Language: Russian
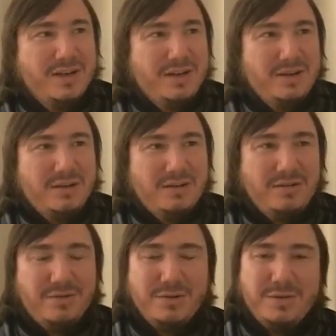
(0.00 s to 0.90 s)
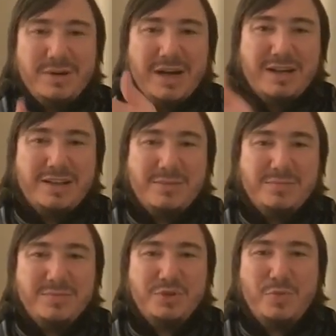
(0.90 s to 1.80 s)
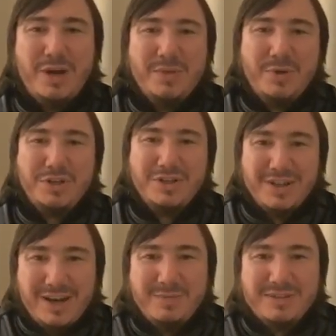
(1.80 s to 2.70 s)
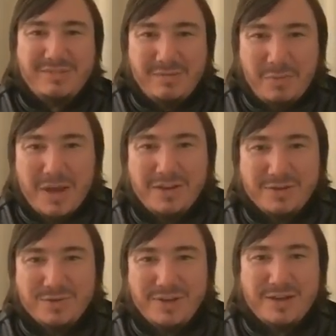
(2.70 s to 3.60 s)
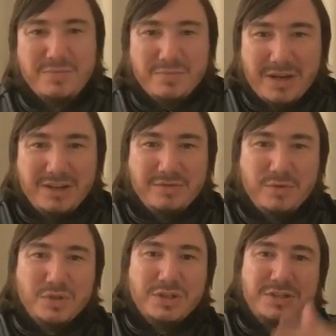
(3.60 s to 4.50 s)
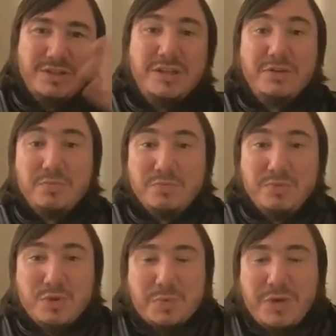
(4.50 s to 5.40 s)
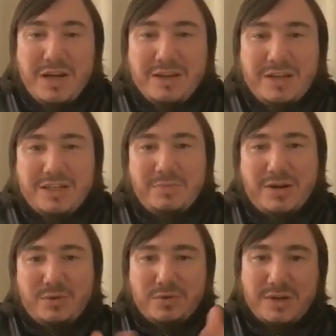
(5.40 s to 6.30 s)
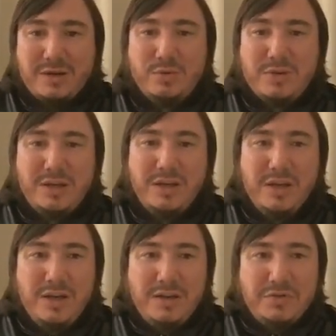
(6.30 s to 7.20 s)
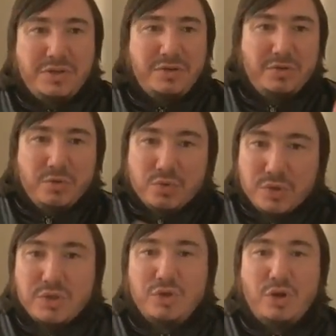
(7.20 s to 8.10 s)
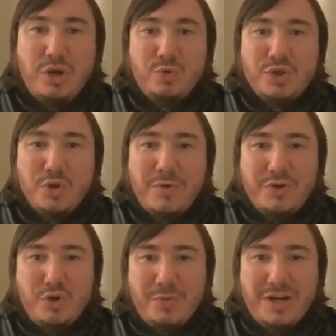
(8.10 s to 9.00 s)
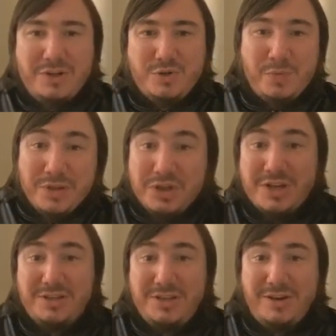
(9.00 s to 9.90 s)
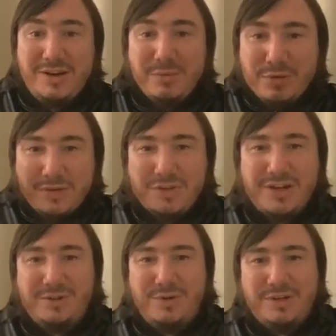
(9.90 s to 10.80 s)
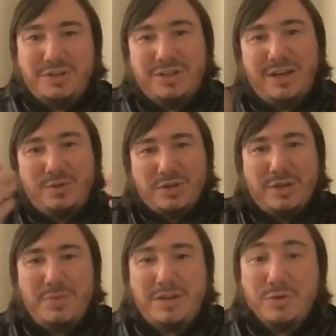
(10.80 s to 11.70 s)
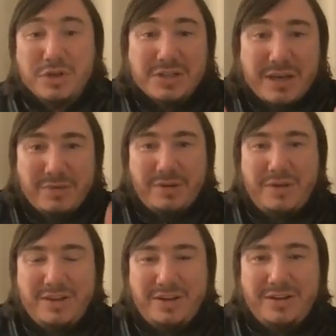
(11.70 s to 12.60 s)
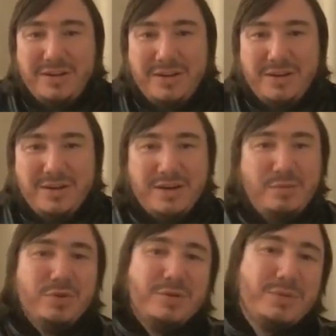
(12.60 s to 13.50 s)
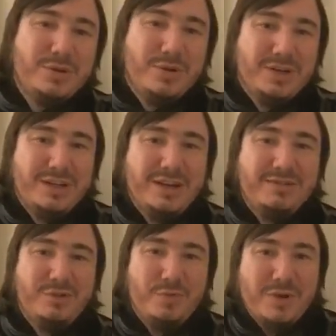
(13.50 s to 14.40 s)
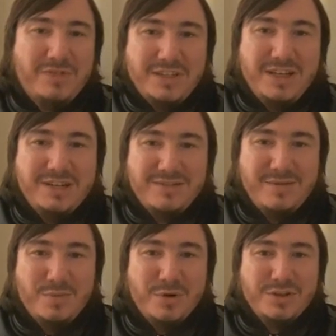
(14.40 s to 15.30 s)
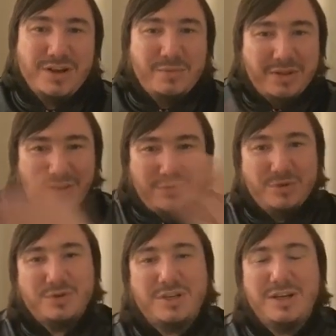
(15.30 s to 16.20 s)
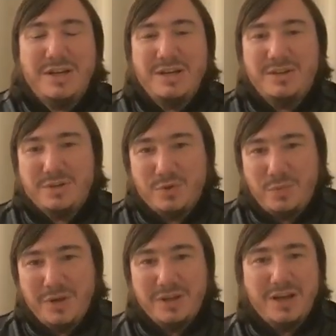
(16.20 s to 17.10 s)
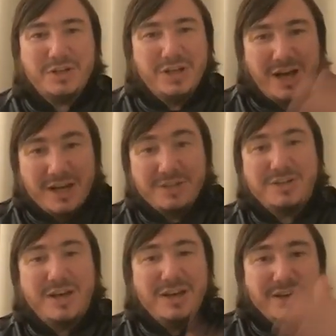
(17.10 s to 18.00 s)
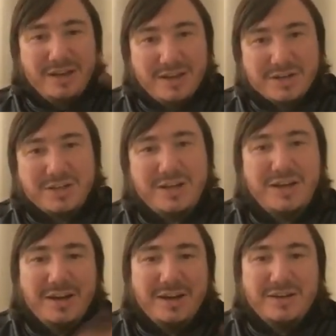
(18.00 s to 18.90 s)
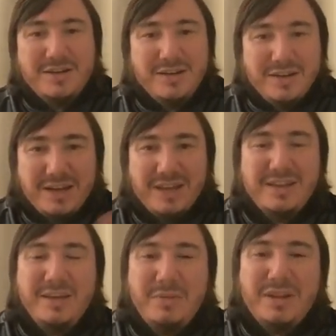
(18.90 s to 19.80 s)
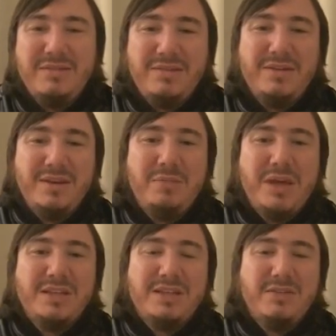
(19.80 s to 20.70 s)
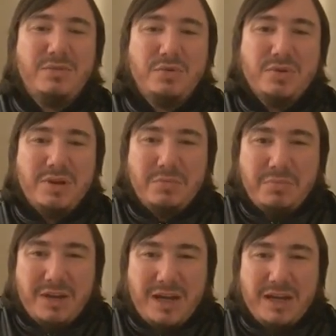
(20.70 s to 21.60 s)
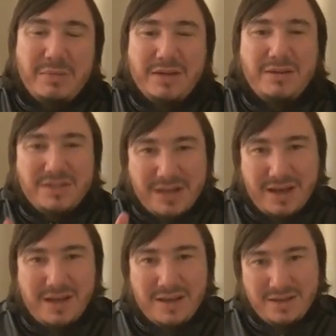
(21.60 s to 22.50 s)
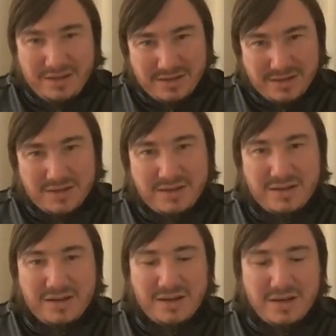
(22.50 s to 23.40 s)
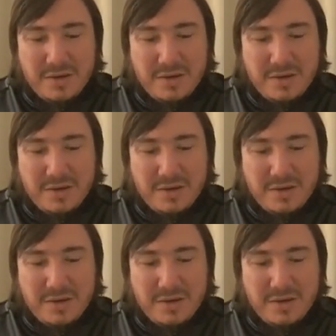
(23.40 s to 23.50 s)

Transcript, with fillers: э, вроде бы как там джума прочитали мы с вами пятницу, да, молитву, уже не успели глазом моргнуть, как будто э, уже новая джума наступила через неделю, как будто вчера только читали уже опять. То же самое Рамадан, как будто мы только недавно его проводили с вами прошлый Рамадан, он уже наступил. Также и хадж, и также это именно имеется в виду мин аламат из э,